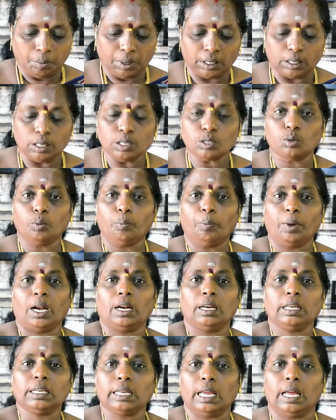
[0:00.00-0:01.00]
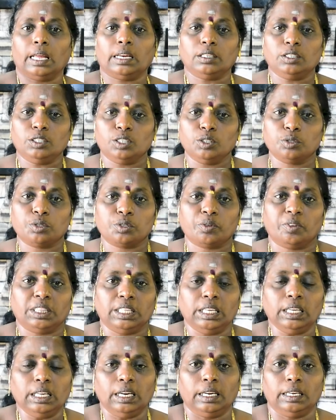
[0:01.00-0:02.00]
பாருங்கள் சூப்பரான கேரட் ஜூஸ்
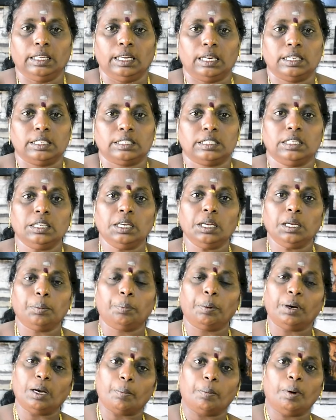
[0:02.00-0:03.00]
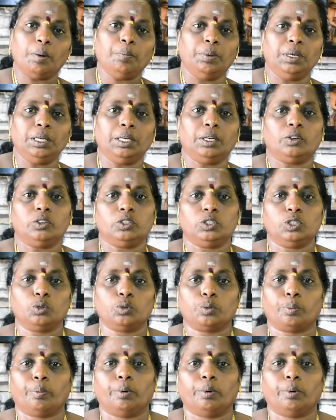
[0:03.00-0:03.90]
வந்து ரெடி ஆயிடுச்சு இப்போ நம்ம பீட்ரூட் ஜூஸ்